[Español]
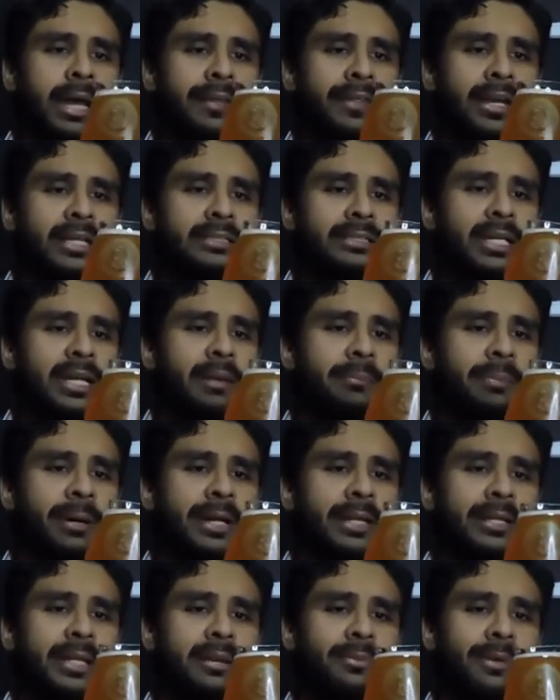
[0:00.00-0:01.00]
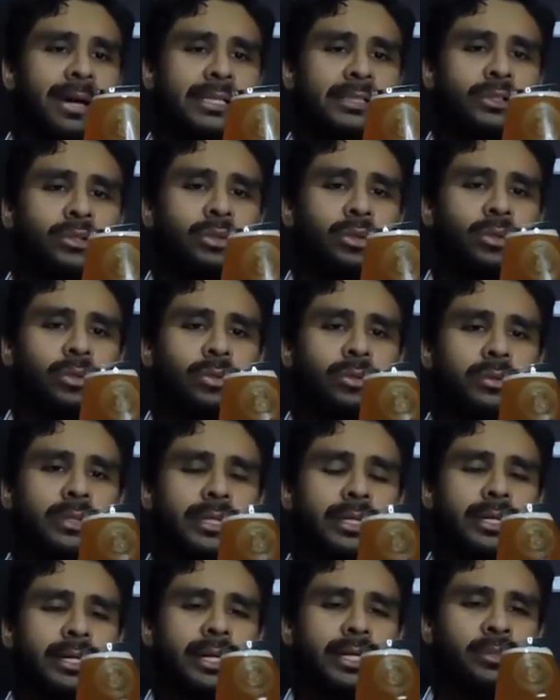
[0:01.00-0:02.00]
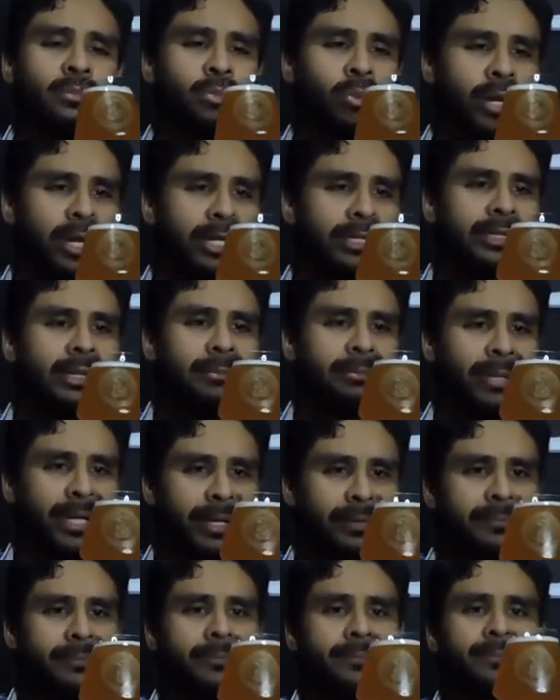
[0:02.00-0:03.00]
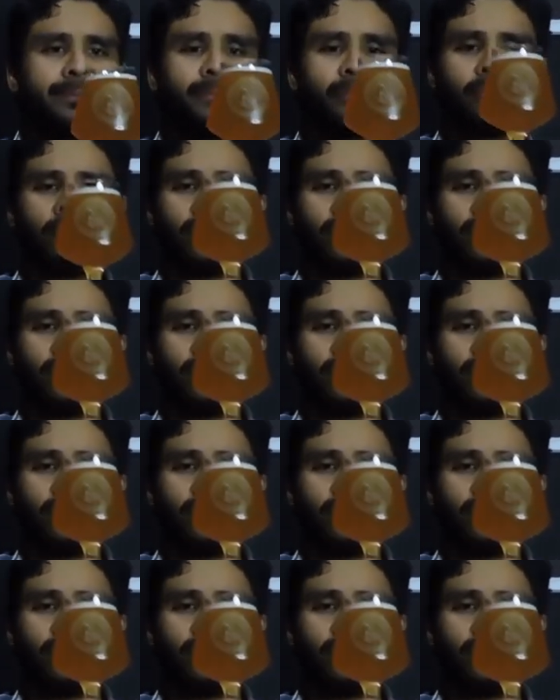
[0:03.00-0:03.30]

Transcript: La adherencia a la pared del vaso es buena también.